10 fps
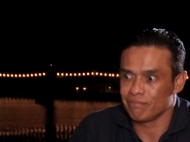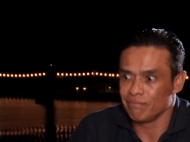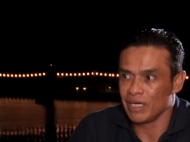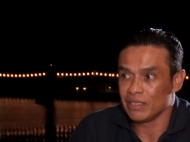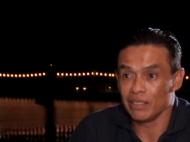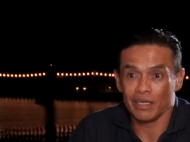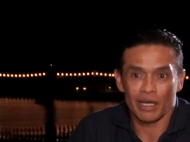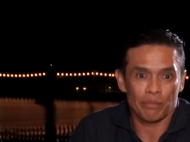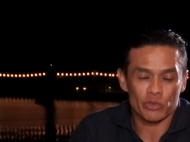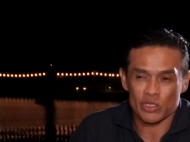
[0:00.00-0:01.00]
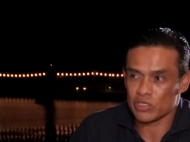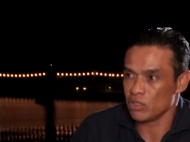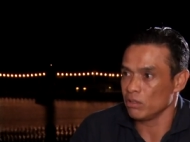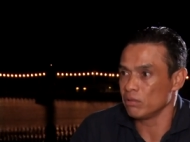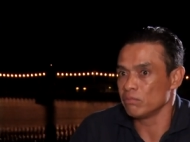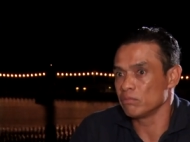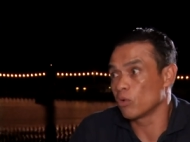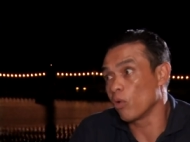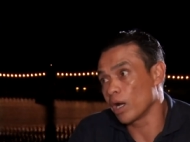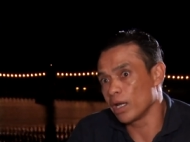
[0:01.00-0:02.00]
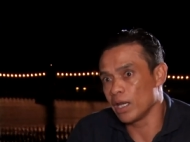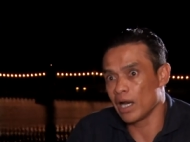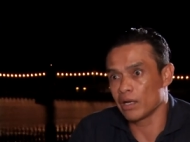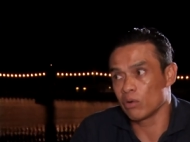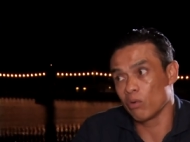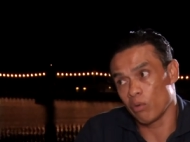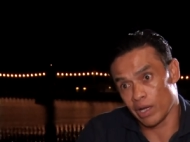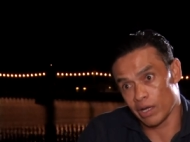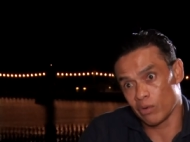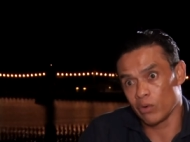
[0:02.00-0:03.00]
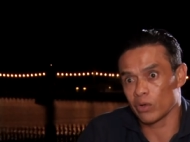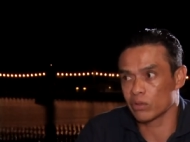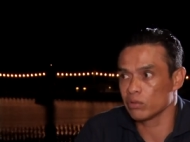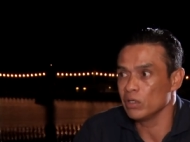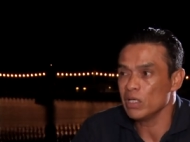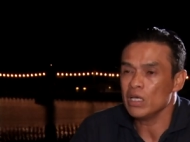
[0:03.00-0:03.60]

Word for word: mantienen la posesión, juegan largo, juegan corto.